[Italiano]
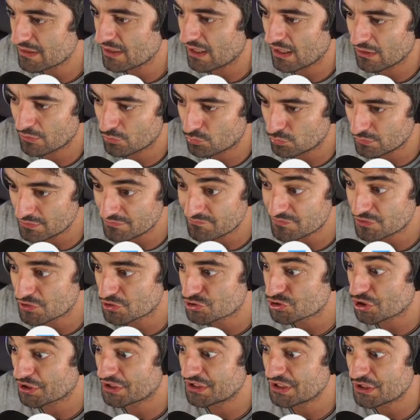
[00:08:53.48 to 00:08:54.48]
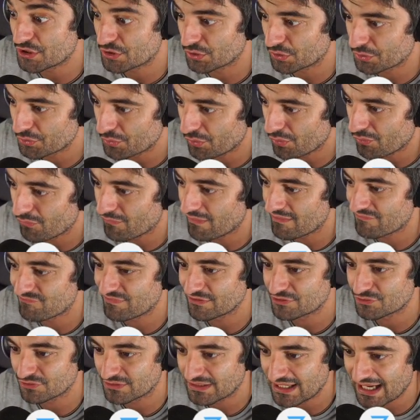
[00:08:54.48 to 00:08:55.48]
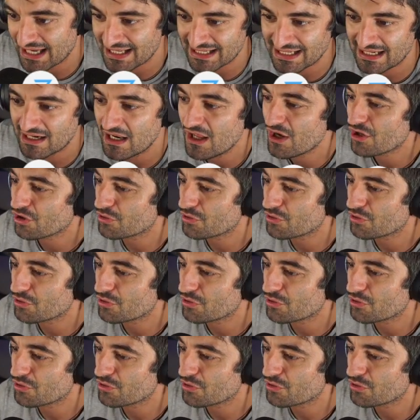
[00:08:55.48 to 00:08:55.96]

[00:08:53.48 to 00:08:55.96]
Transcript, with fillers: alcuni videogiochi di Clonoa, ha fatto Kara,